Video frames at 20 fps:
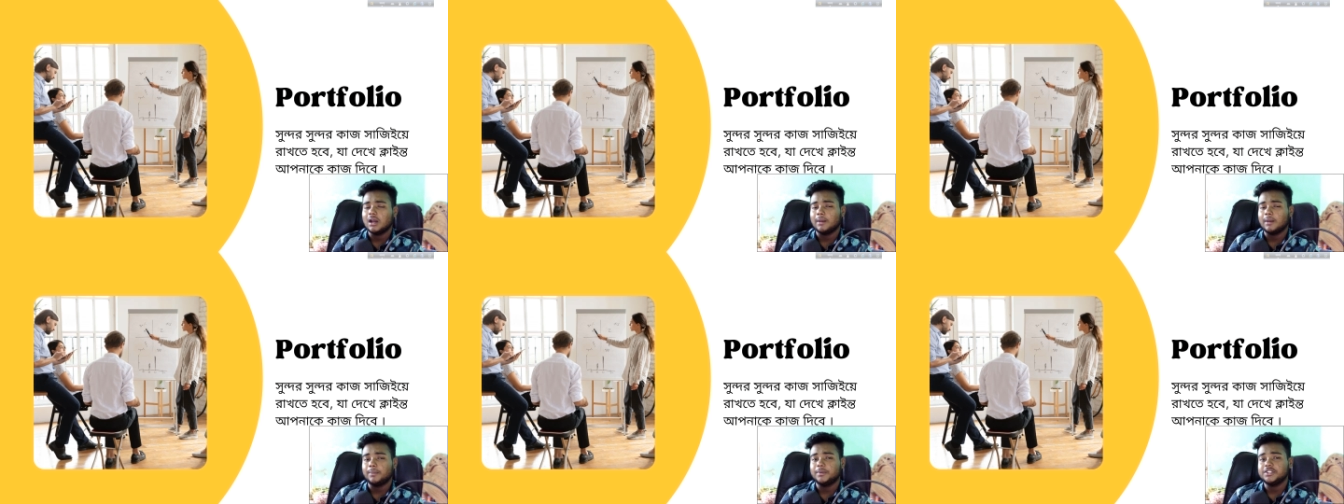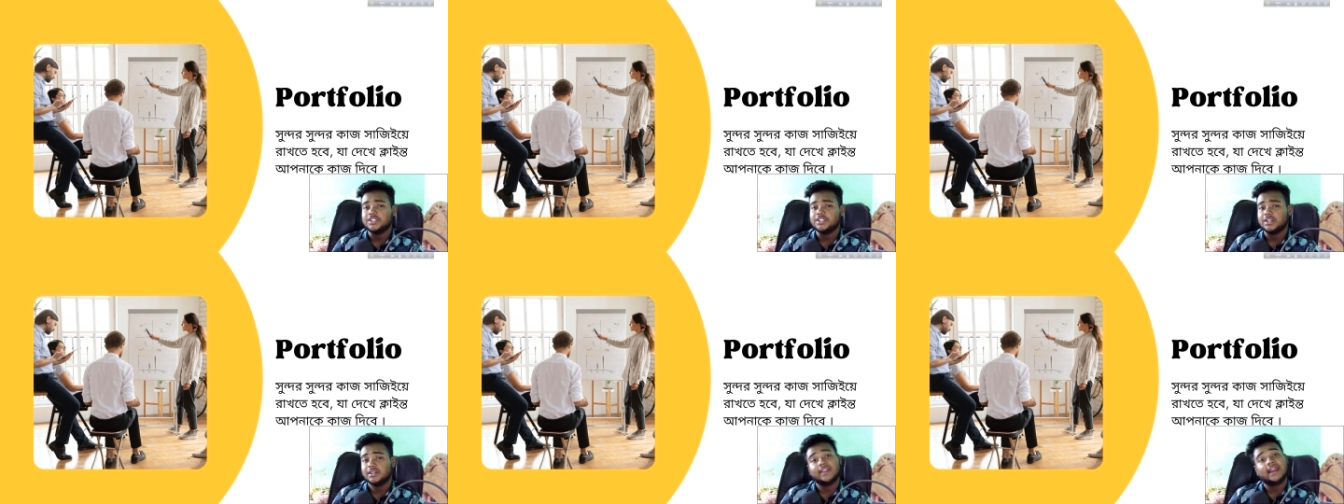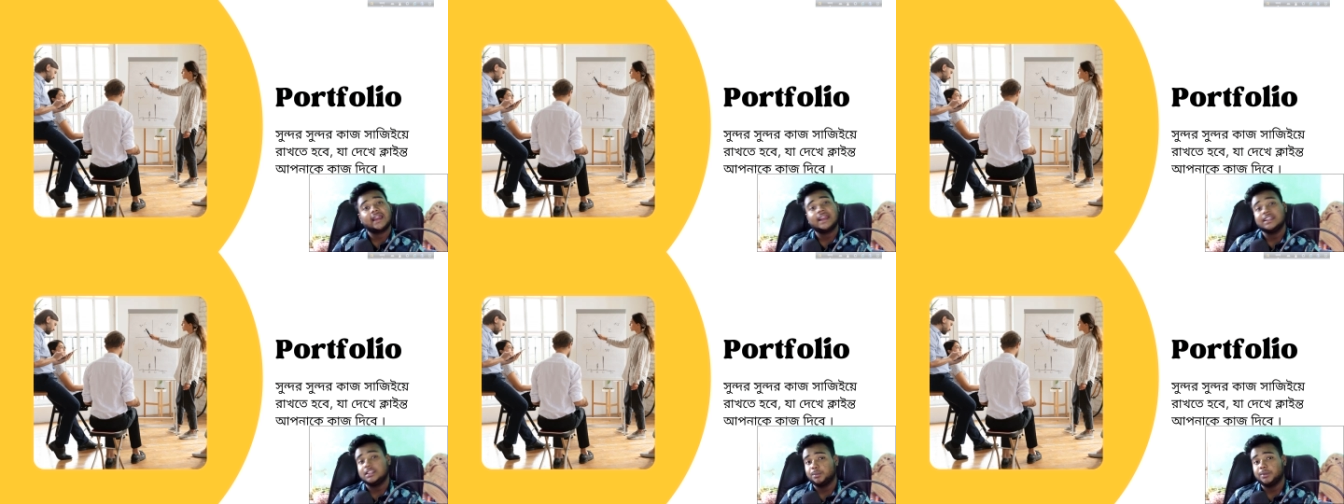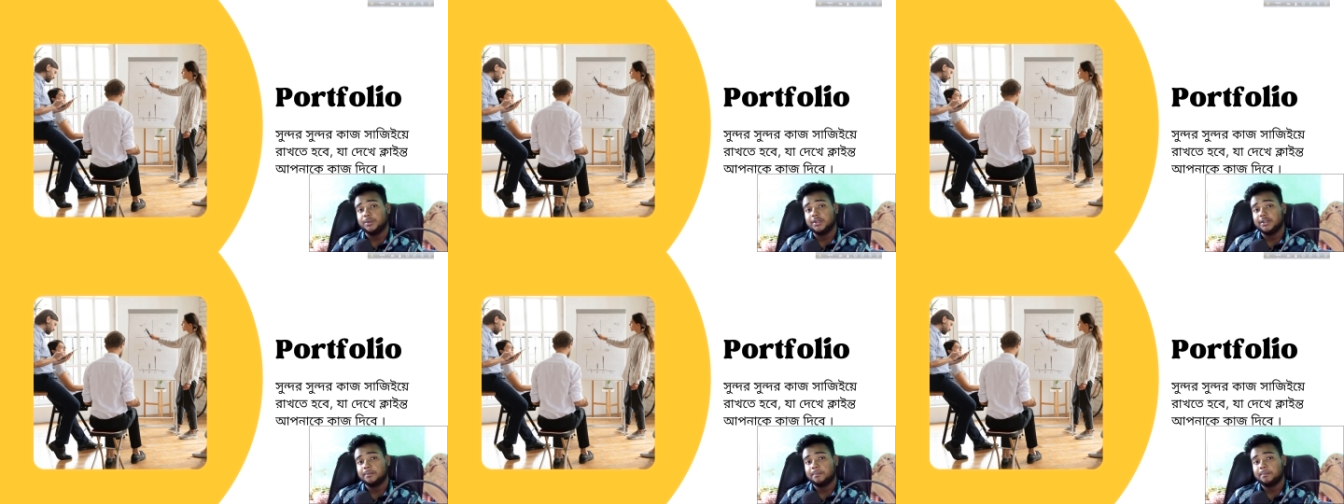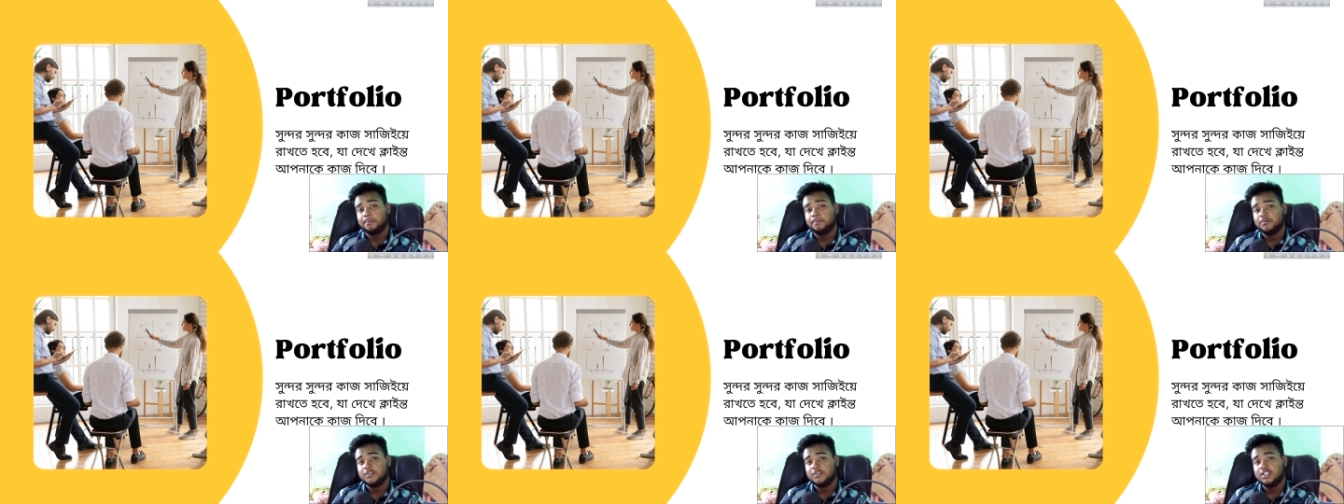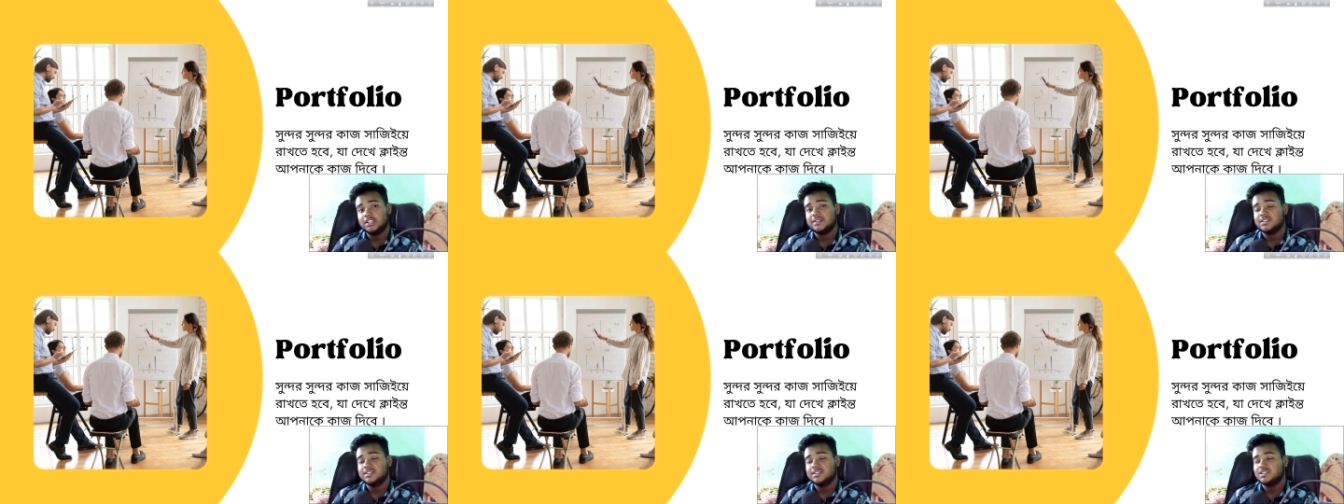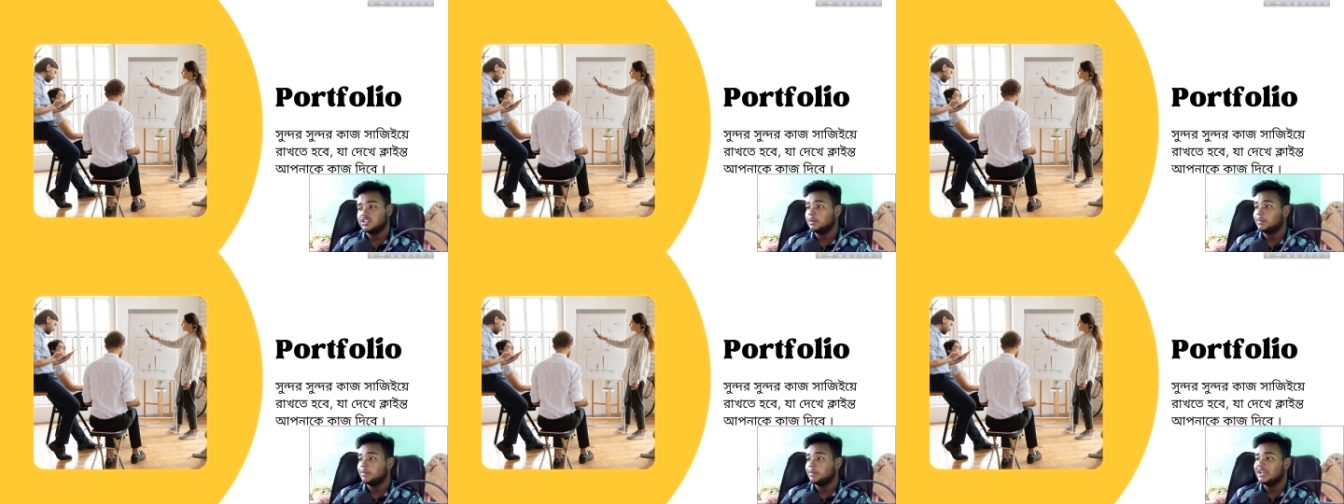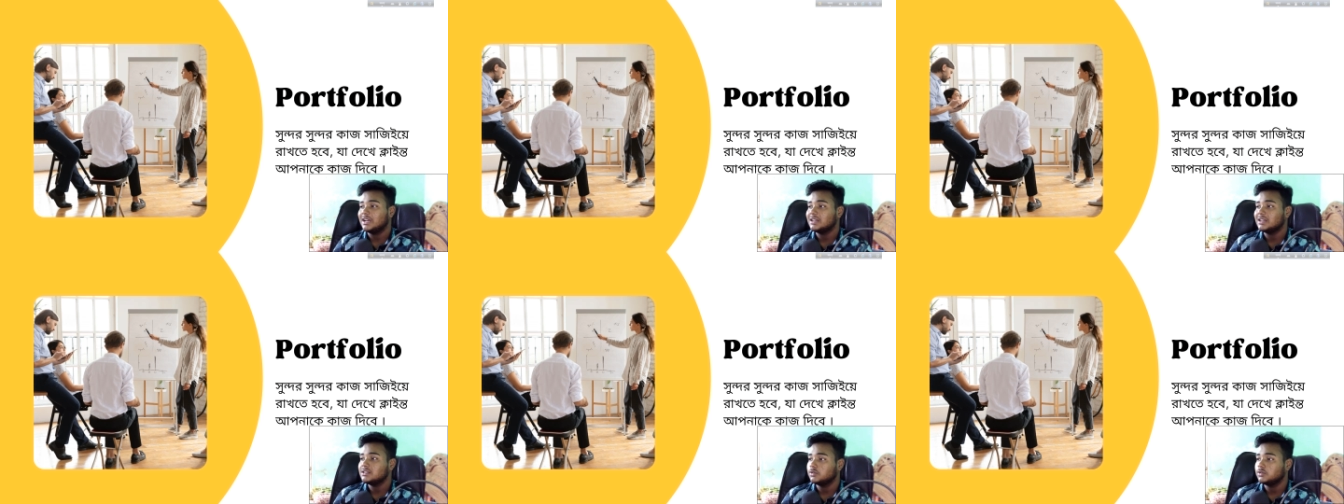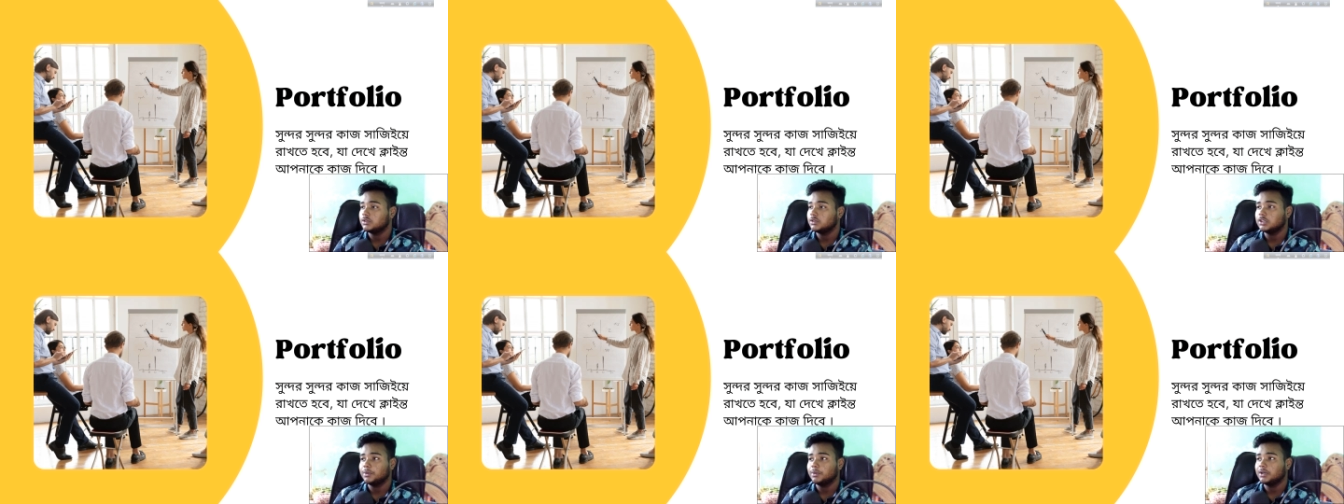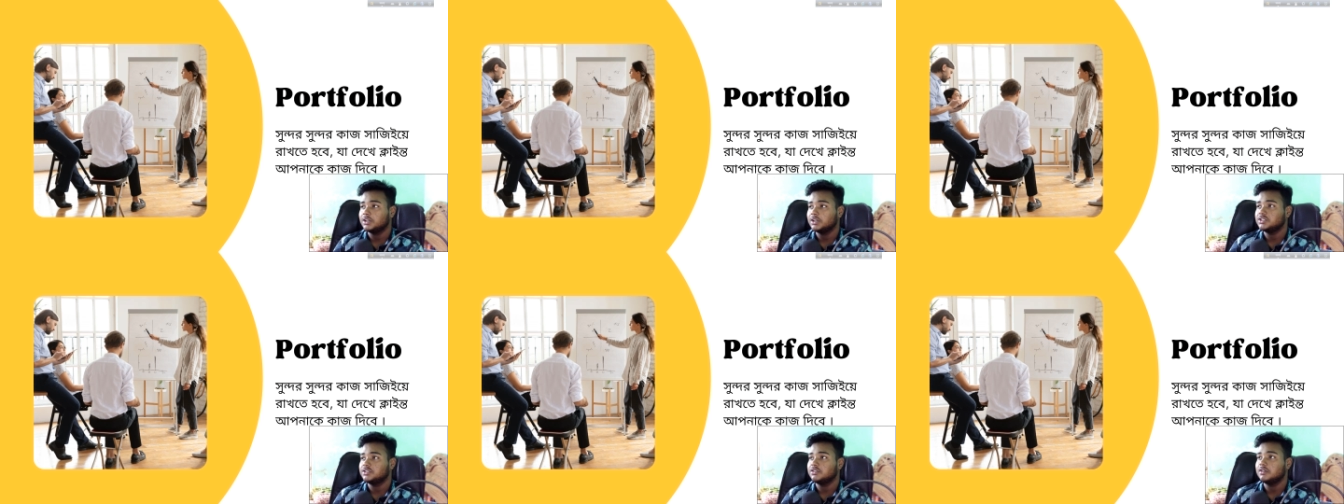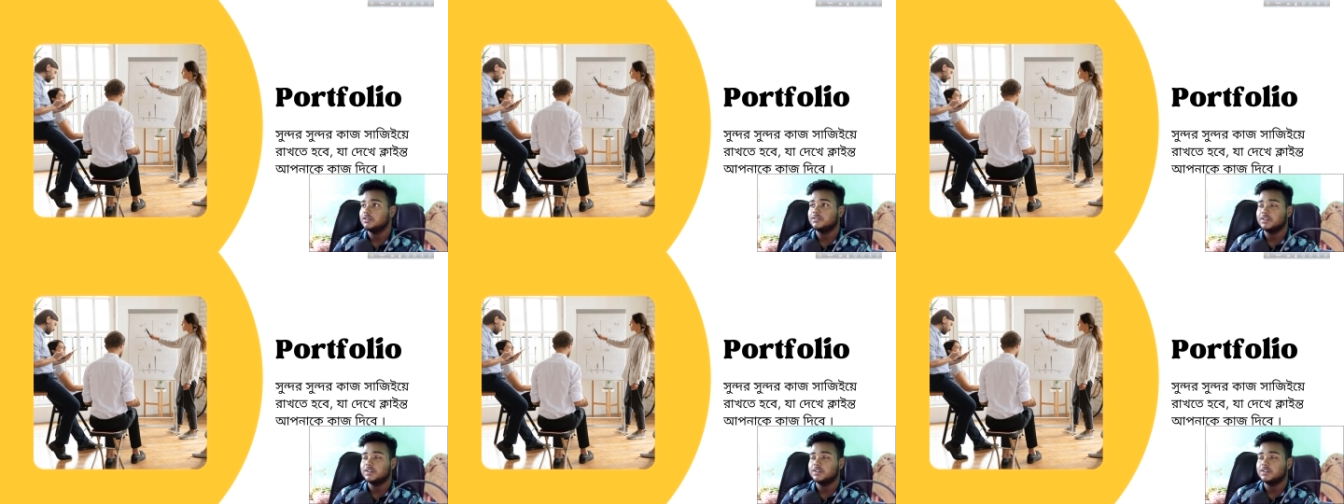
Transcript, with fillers: আপনি সেটা দেখাতে পারেন ঠিক আছে সেটা বিহান্স হতে পারে সেটা